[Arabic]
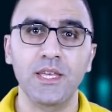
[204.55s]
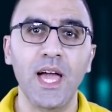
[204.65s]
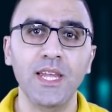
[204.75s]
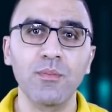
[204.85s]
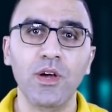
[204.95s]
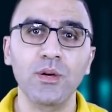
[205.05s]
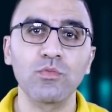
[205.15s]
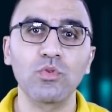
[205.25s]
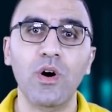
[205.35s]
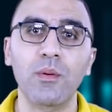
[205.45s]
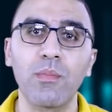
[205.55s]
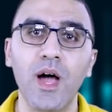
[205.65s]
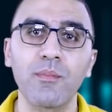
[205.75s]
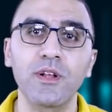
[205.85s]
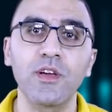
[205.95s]
يعني ما قيمته
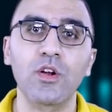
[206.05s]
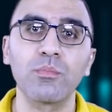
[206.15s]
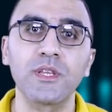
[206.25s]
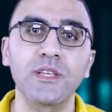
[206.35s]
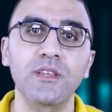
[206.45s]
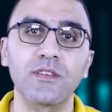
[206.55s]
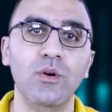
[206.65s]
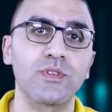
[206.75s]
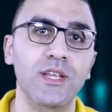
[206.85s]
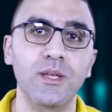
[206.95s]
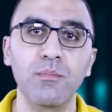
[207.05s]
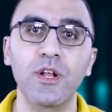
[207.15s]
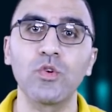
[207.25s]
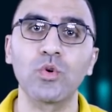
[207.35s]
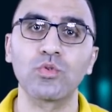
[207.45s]
4 مليار 239
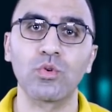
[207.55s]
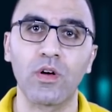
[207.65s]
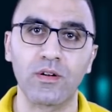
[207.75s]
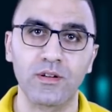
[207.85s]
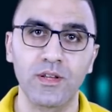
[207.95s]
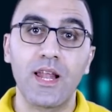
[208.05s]
مليون دولار